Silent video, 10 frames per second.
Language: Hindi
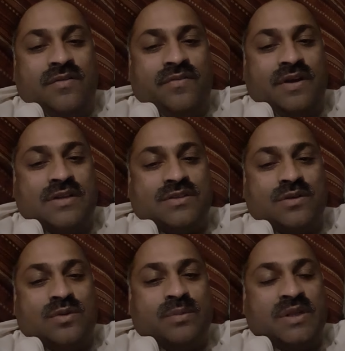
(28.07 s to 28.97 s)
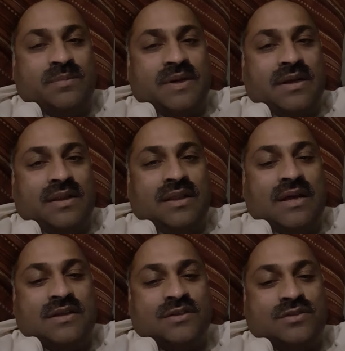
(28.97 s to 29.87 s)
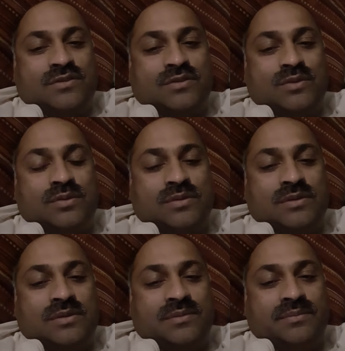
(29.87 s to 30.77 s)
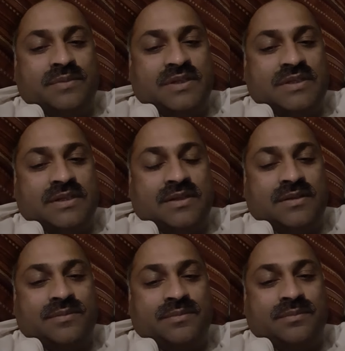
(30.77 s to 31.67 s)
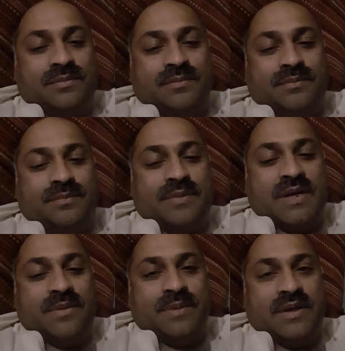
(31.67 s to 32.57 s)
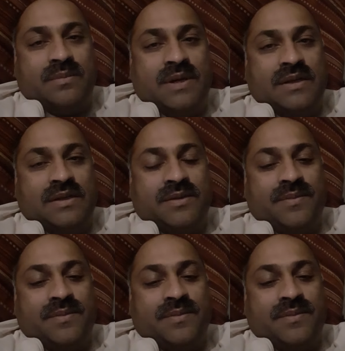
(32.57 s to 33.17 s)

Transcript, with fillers: फ्रांस हुकूमत पर लानत ज़रूर भेजे बड़ी मेहरबानी